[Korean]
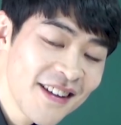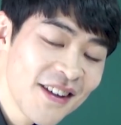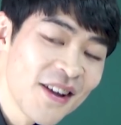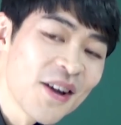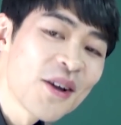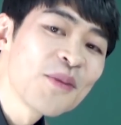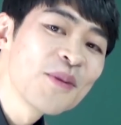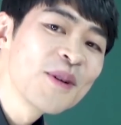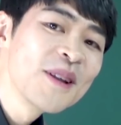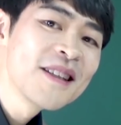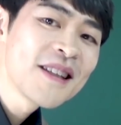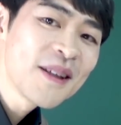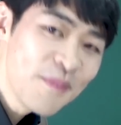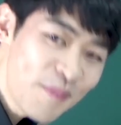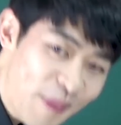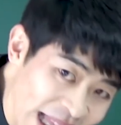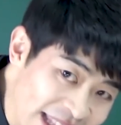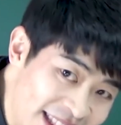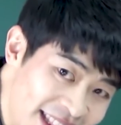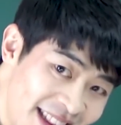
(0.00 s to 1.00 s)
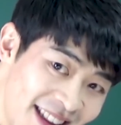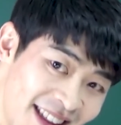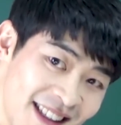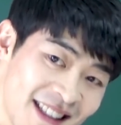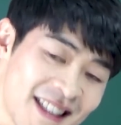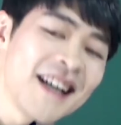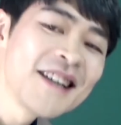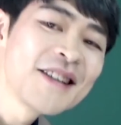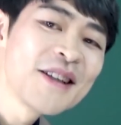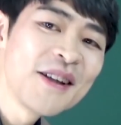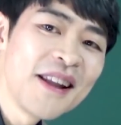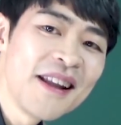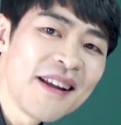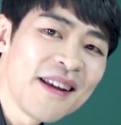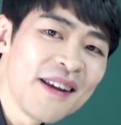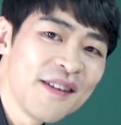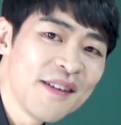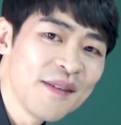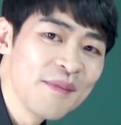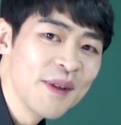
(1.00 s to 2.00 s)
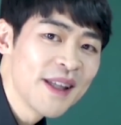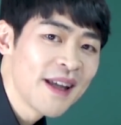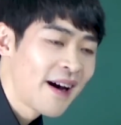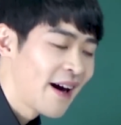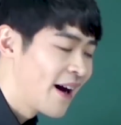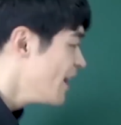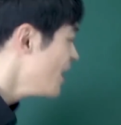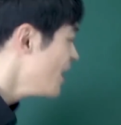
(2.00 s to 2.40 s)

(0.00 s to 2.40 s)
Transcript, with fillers: 여러분이 지금 반드시 하셔야 될 게 있습니다.